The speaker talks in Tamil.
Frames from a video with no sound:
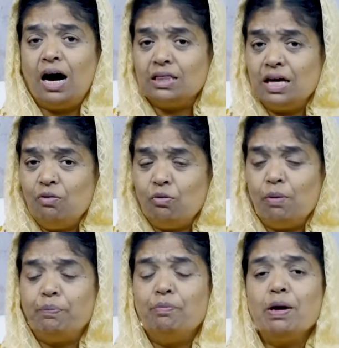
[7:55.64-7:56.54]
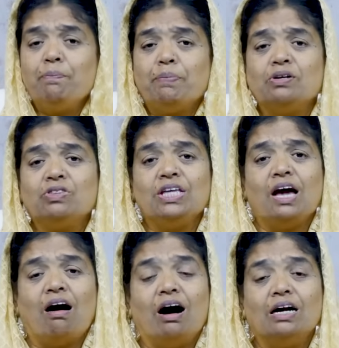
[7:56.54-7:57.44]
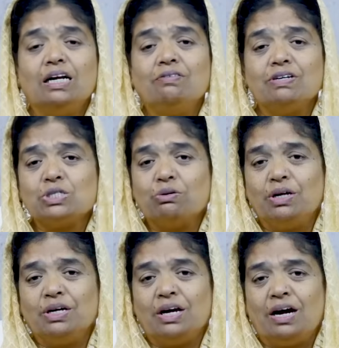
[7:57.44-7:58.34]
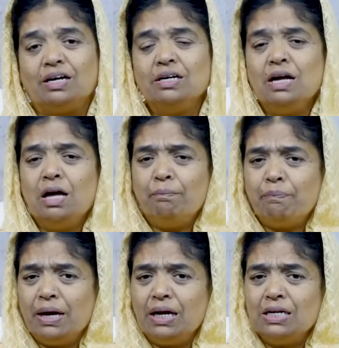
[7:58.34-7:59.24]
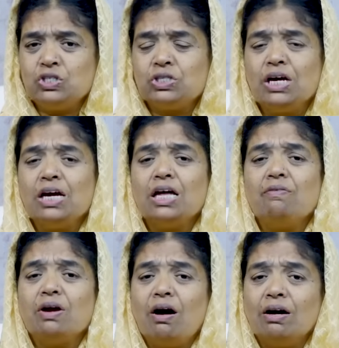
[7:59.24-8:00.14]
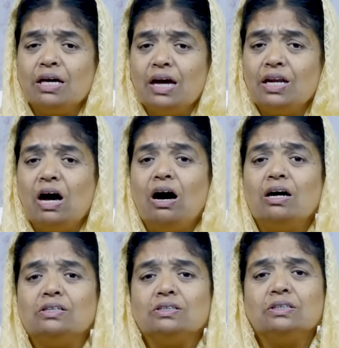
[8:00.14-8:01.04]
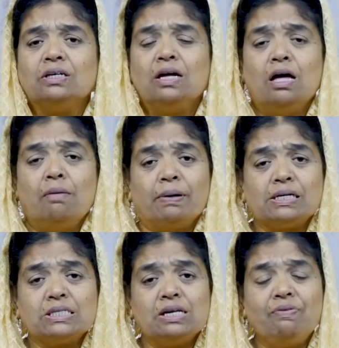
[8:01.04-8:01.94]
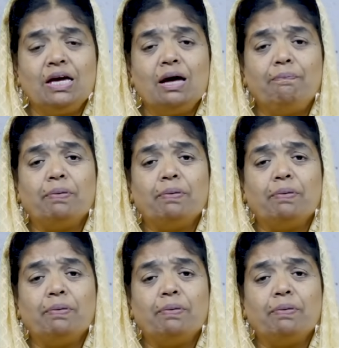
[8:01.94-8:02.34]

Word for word: அதை ஒப்புமைப்படுத்தி ஆண்டவர் சொல்லுகிறார் பெறச் செய்கிறவராகிய நான் பிரசவிக்க